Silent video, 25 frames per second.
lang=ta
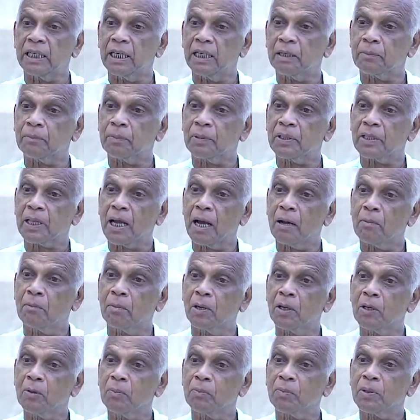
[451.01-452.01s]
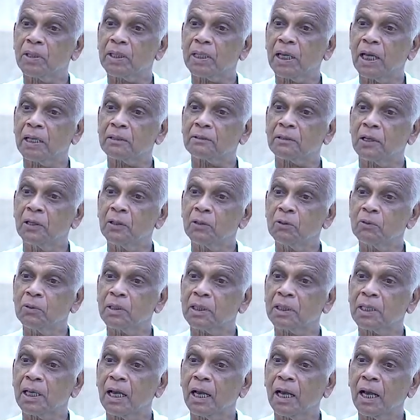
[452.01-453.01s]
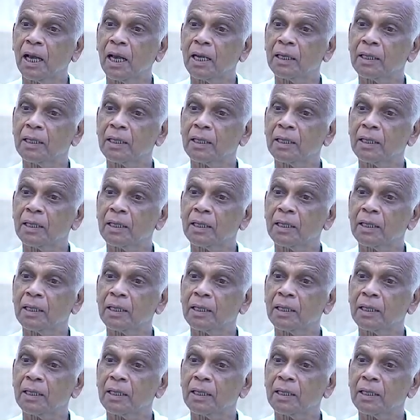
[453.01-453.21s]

ஏற்பதா மறுப்பதா தள்ளுவதா